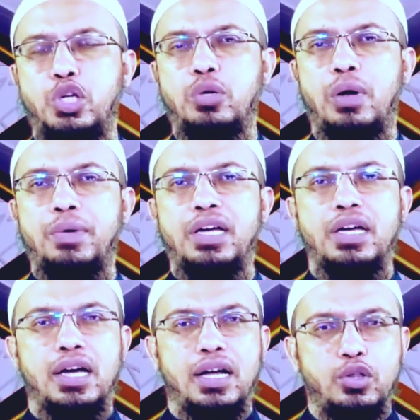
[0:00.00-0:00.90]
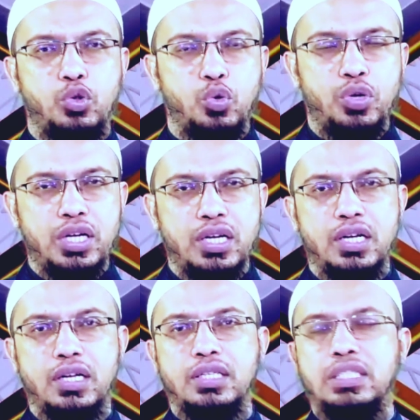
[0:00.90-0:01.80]
দৃঢ়ভাবে দুই
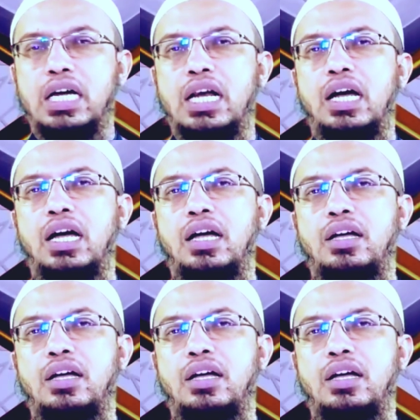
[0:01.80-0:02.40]
যারা